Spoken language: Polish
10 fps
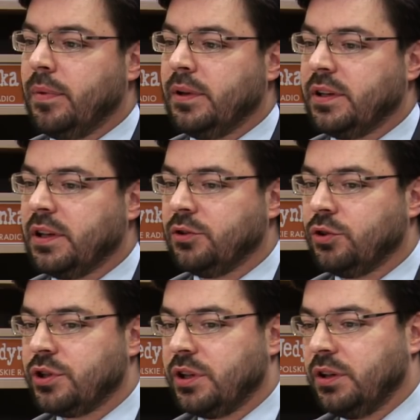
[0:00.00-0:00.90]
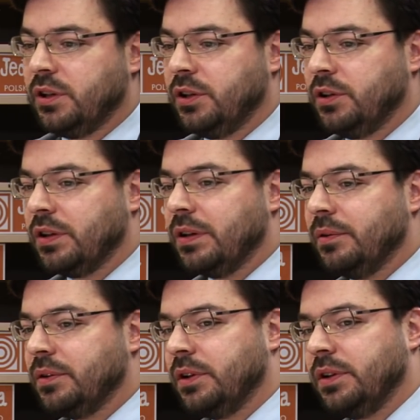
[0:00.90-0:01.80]
Panie redaktorze, y,
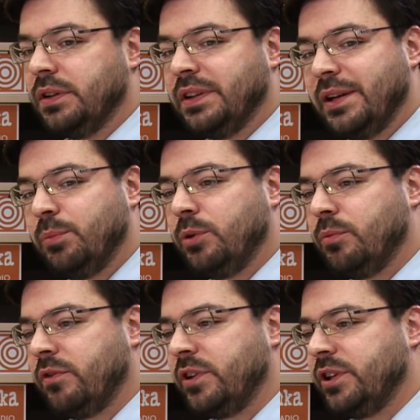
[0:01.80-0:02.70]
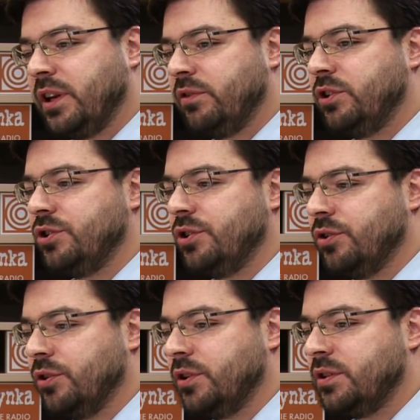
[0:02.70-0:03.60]
termin mowa nienawiści
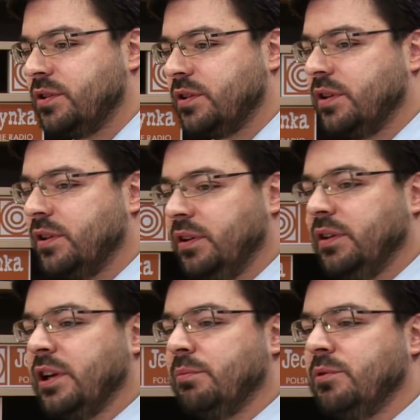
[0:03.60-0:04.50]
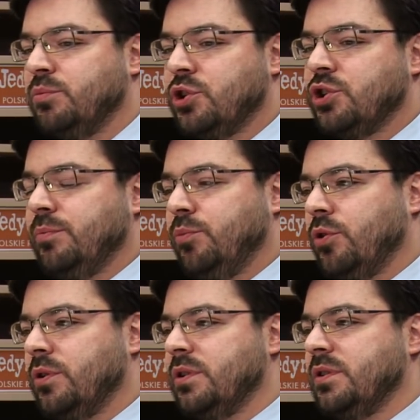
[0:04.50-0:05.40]
to jest y, termin
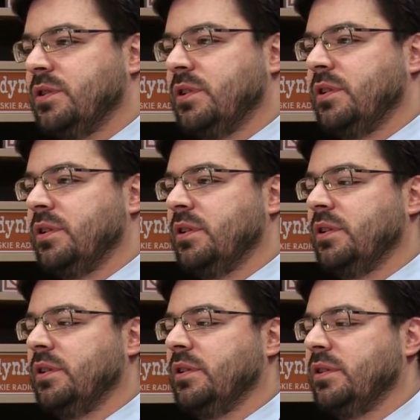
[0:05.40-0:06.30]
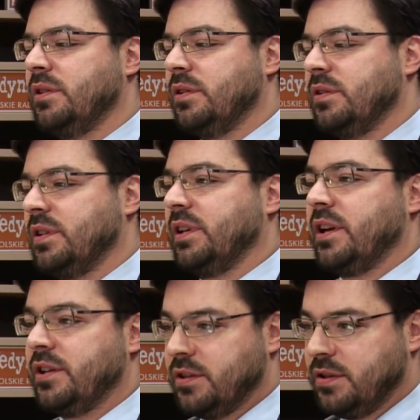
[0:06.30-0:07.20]
przeszczepiony z y,
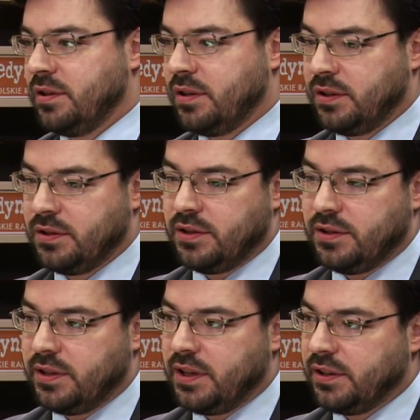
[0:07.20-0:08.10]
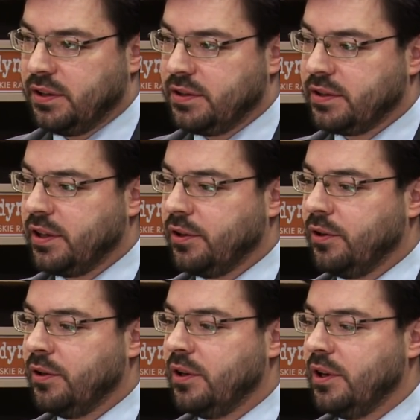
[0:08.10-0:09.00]
zagranicy, tak, z języka
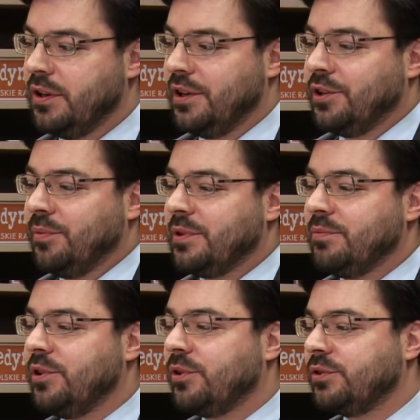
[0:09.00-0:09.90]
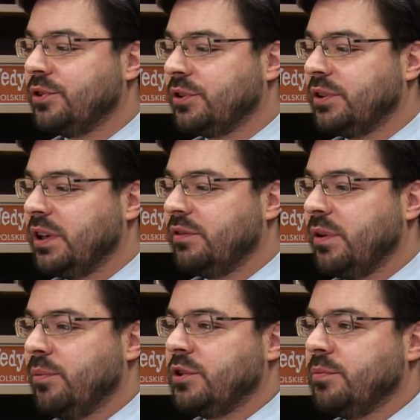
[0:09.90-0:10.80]
angielskiego. Natomiast my doskonale
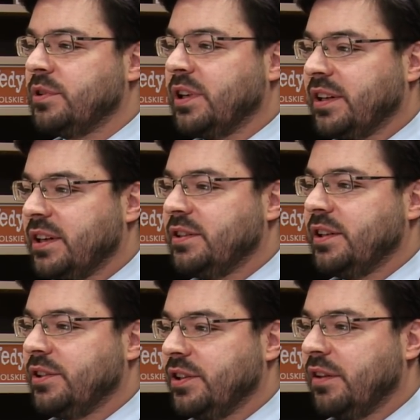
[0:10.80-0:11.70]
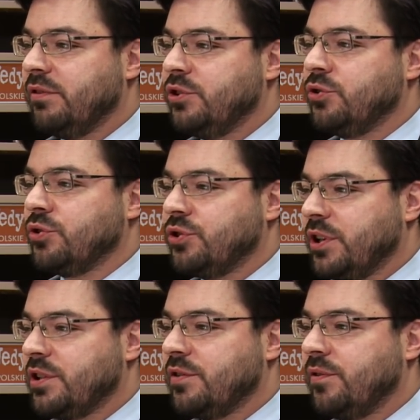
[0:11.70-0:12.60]
wiemy, czym jest agresja, nienawiść,
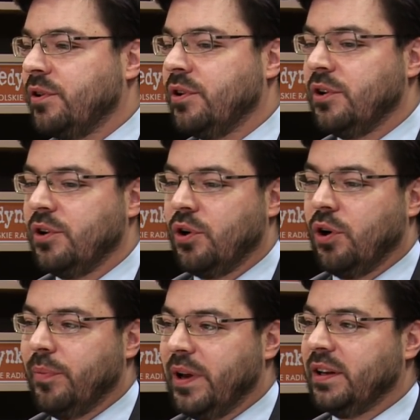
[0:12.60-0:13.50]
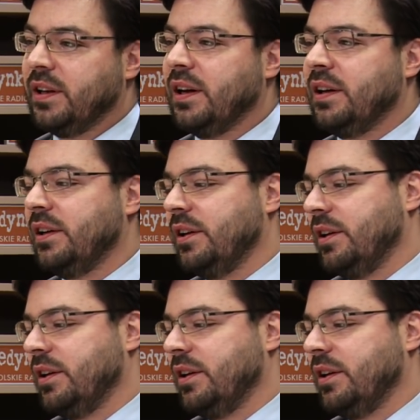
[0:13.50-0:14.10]
oszczerstwo, obelga,